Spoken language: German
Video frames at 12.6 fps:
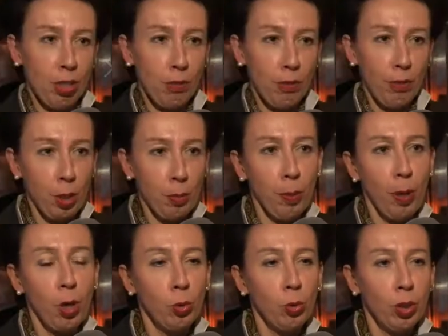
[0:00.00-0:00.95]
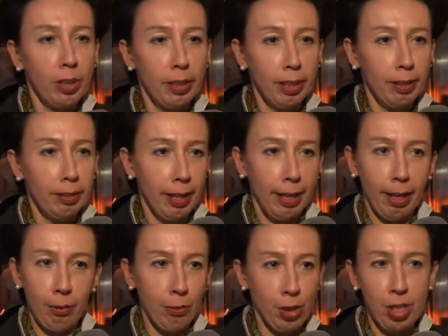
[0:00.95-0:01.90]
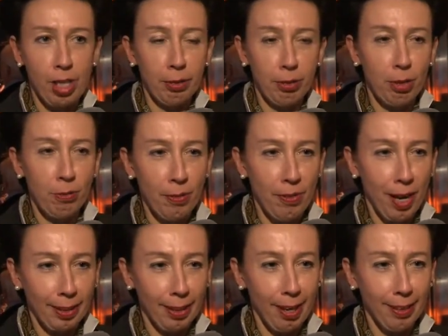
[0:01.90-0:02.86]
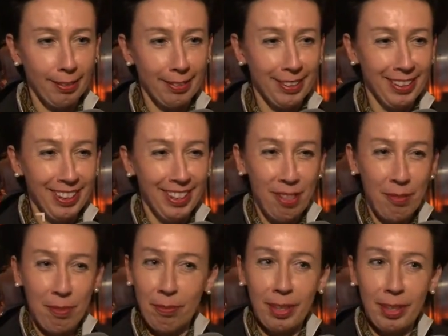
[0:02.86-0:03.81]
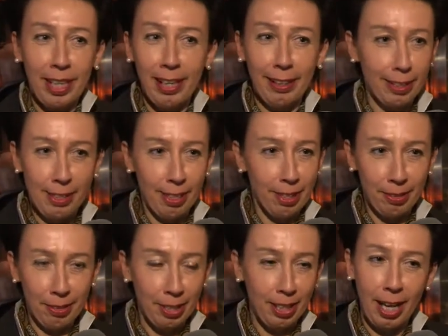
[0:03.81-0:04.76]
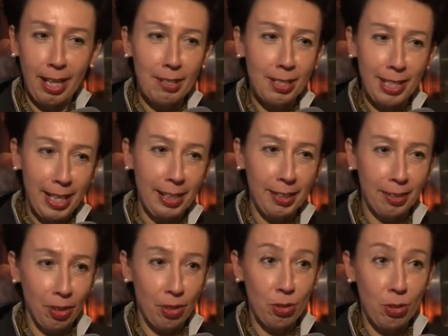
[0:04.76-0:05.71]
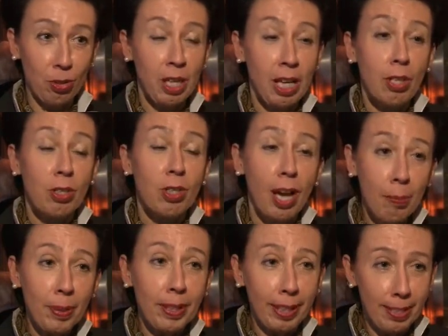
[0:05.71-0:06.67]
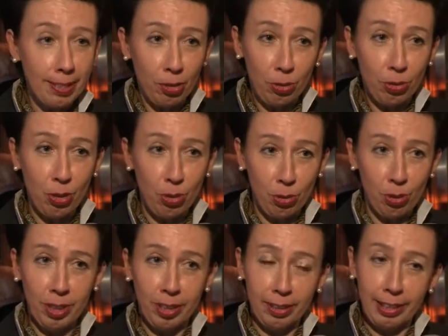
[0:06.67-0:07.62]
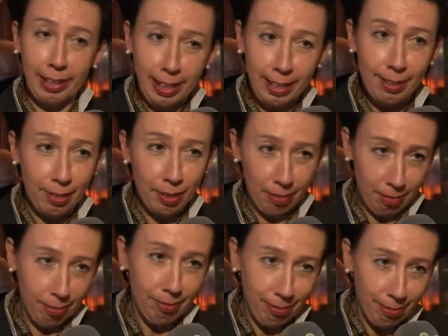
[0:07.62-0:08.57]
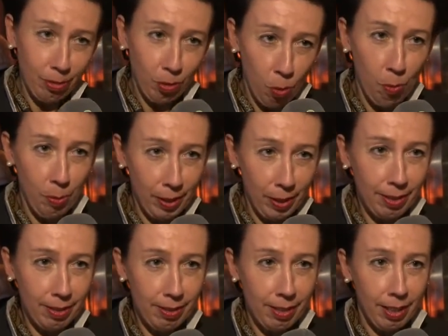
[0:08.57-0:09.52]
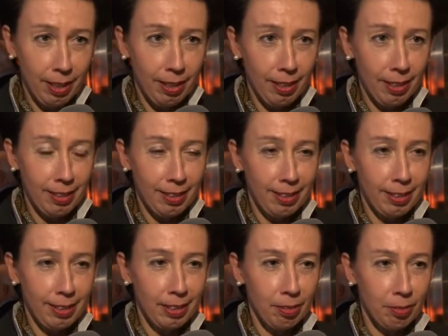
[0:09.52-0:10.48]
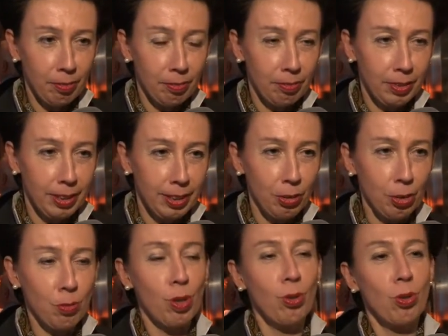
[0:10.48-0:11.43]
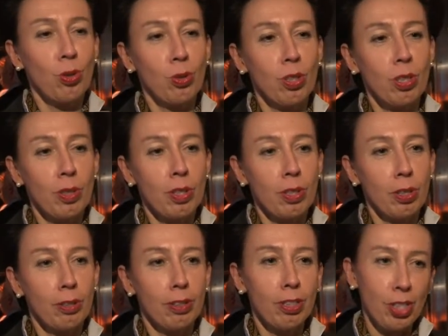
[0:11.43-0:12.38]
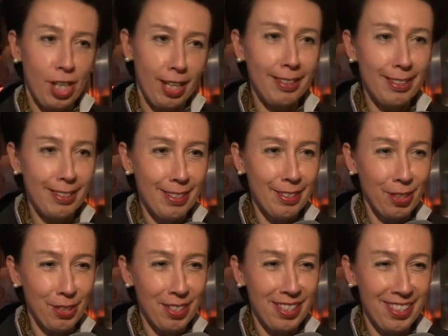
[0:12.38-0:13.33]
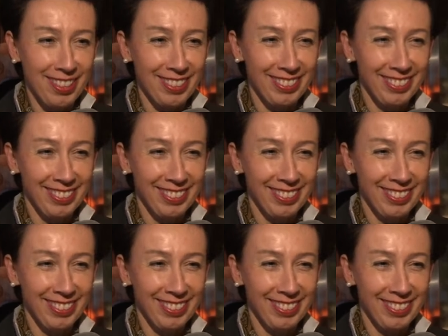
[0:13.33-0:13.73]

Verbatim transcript: Sitzfleisch braucht nur der, der kein Verständnis für Wagner hat. Man hält die Zeit ganz leicht aus. Und sogar bei Tristan und Isolde, die die längste Oper ist, ist es zum Schluss so, dass man sagt, schade, dass es aus ist.